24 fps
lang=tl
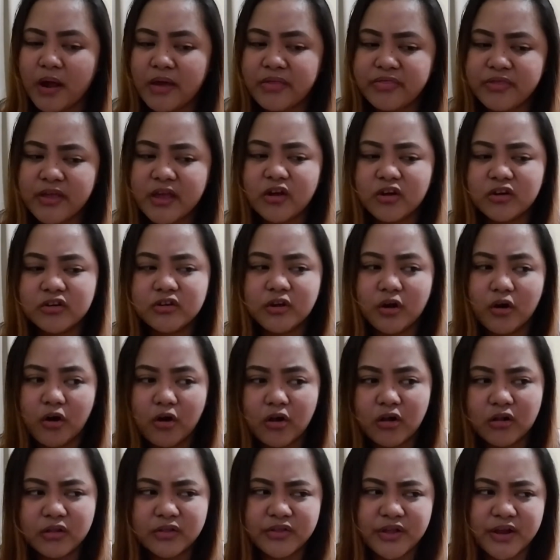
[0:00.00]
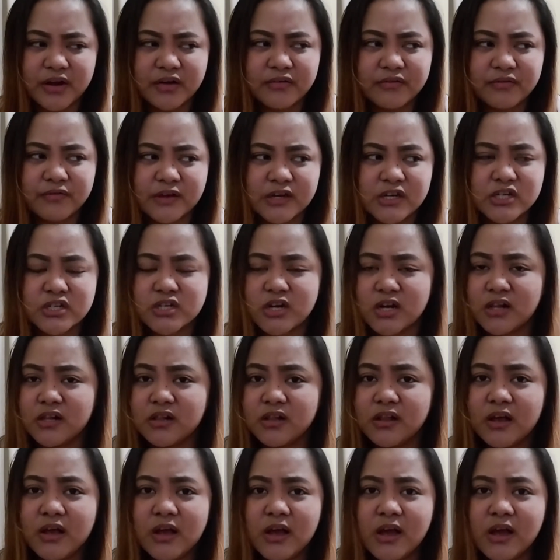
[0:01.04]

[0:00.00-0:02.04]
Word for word: I think on all their facial